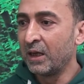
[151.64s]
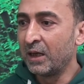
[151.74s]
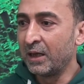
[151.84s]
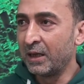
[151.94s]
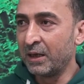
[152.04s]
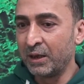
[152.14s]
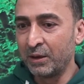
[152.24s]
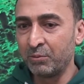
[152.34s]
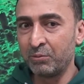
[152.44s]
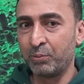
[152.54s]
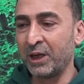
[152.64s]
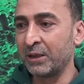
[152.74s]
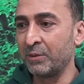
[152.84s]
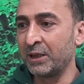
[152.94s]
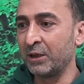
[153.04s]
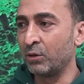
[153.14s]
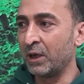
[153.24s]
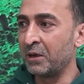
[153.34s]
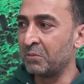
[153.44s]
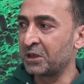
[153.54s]
e, pandemiden
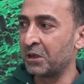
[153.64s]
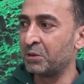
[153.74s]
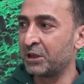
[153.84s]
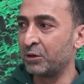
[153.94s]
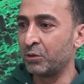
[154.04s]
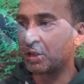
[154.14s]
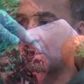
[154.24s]
dolayı. Mesela biz de diyoruz